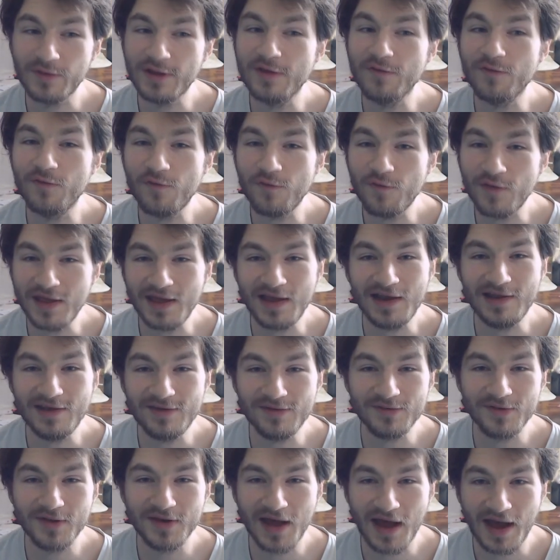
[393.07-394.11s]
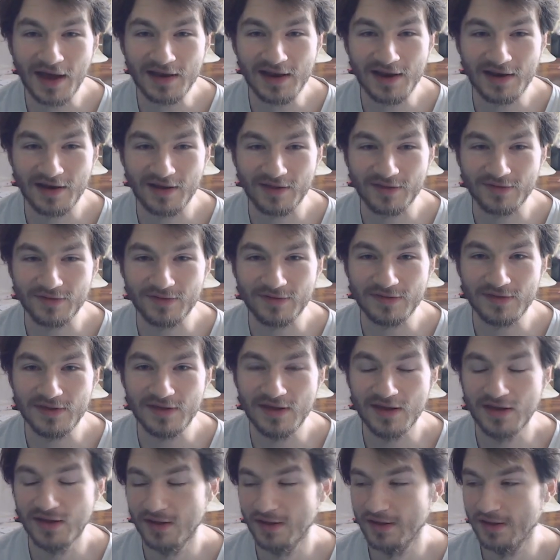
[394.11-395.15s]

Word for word: gefährlich so eine Ananas ist, die